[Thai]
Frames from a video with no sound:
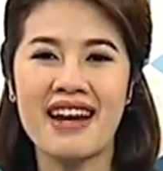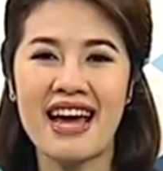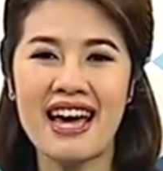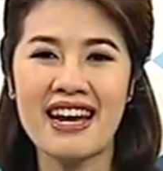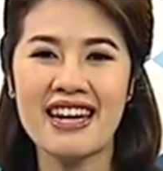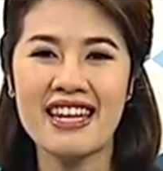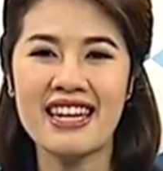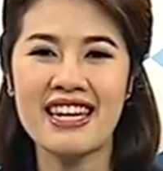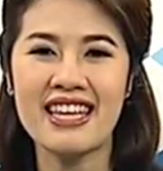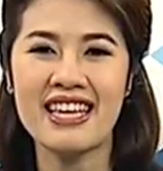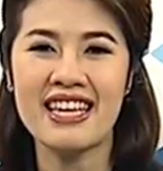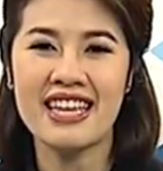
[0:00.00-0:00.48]
ระ
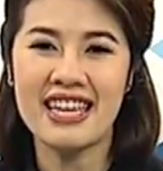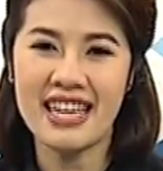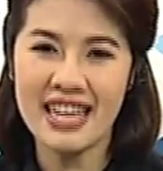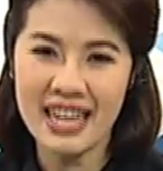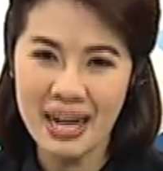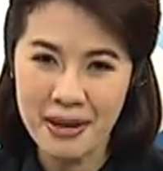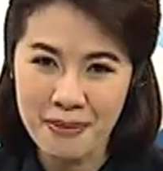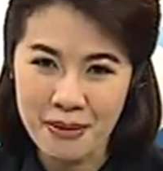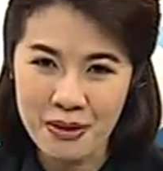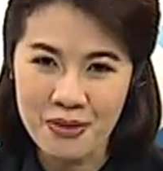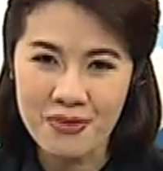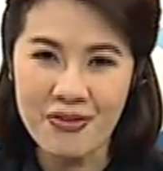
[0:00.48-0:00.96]
ดีๆ ที่
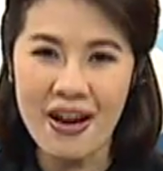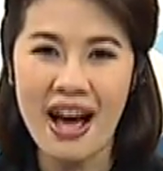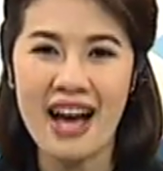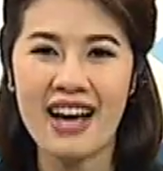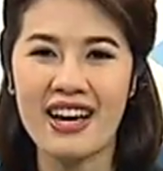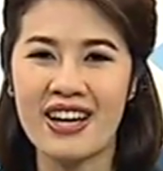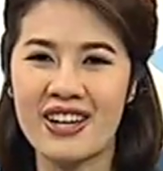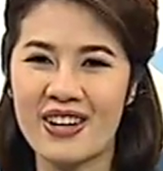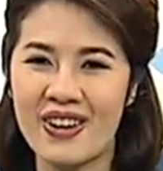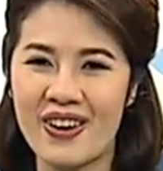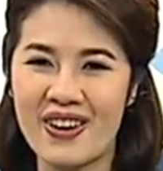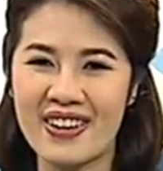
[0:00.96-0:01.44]
นำมาฝาก
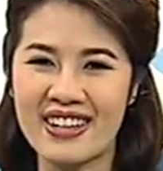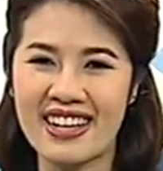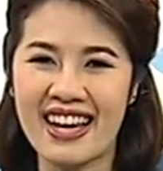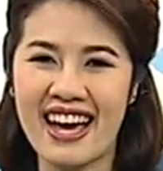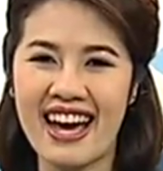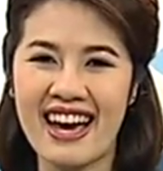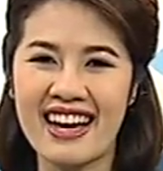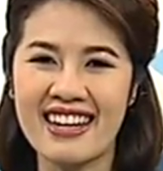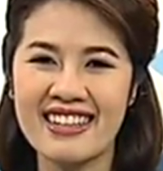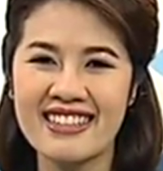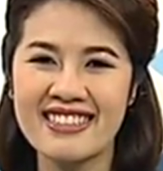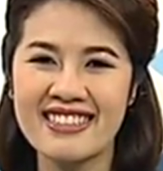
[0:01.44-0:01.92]
กันก่อนค่ะ